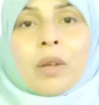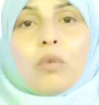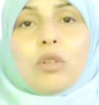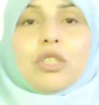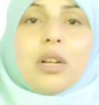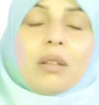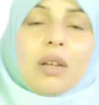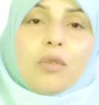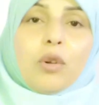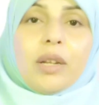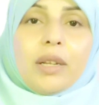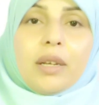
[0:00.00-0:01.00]
والشنطه
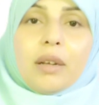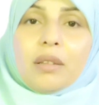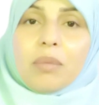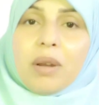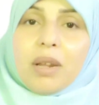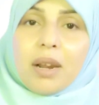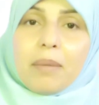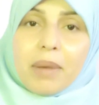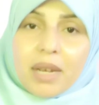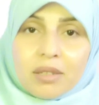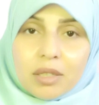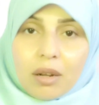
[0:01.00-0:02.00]
الفلانيه طب ليه لما
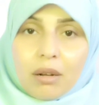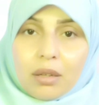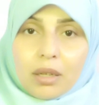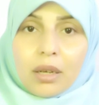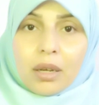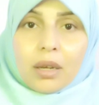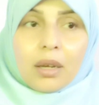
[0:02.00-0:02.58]
اجي اصلي